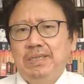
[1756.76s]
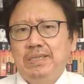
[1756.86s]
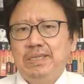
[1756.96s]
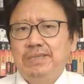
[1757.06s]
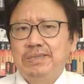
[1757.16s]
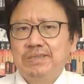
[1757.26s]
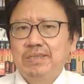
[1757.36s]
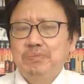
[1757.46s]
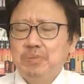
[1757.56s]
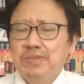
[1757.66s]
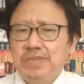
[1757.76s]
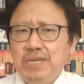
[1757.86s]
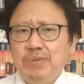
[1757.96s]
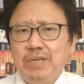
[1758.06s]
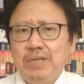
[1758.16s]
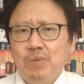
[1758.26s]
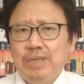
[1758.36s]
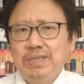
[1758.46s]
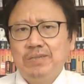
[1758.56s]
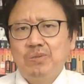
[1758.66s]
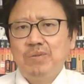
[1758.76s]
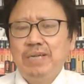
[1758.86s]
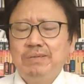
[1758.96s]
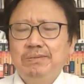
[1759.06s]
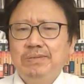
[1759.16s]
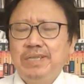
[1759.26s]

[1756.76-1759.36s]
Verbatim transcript: 你这是不知敬畏，妄议中央，